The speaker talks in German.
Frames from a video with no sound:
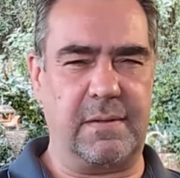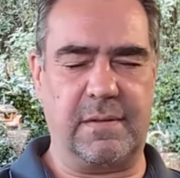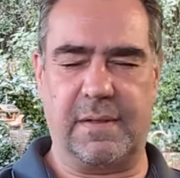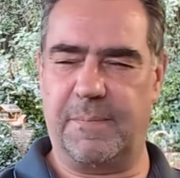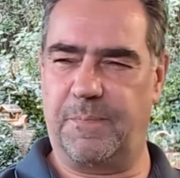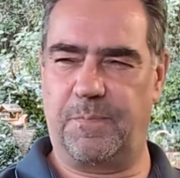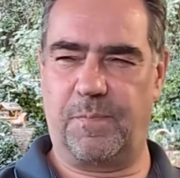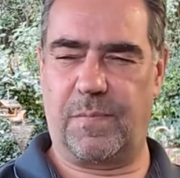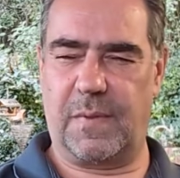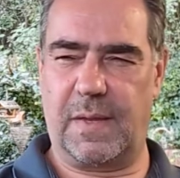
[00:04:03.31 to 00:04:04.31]
Und
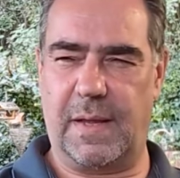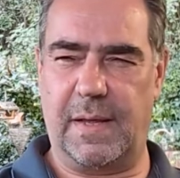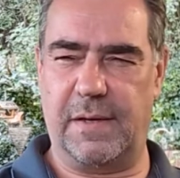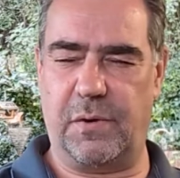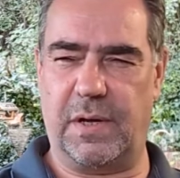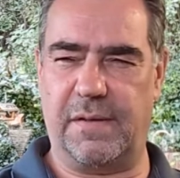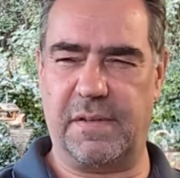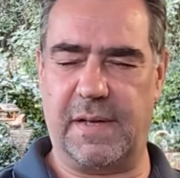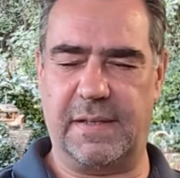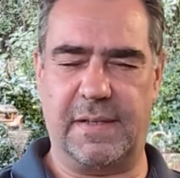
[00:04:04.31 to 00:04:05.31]
ich drücke also
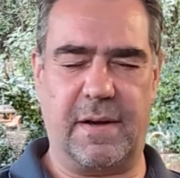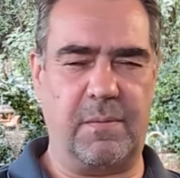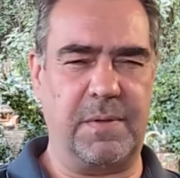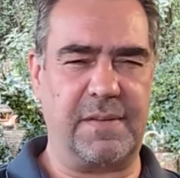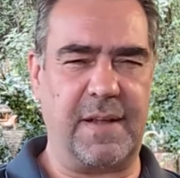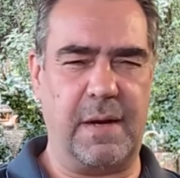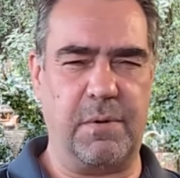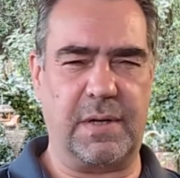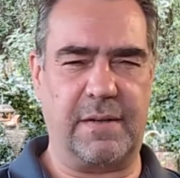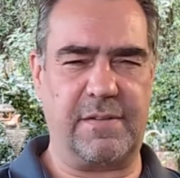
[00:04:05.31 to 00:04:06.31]
da die Daumen, dass der
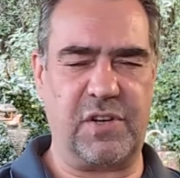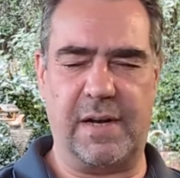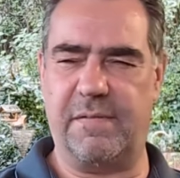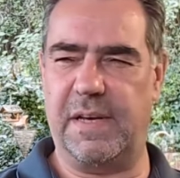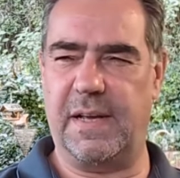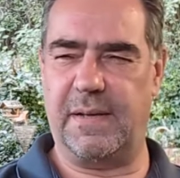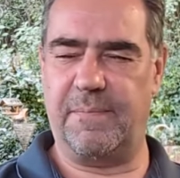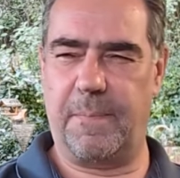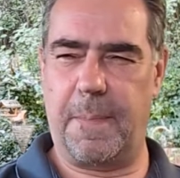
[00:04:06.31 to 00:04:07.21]
Helmut ganz schnell wieder,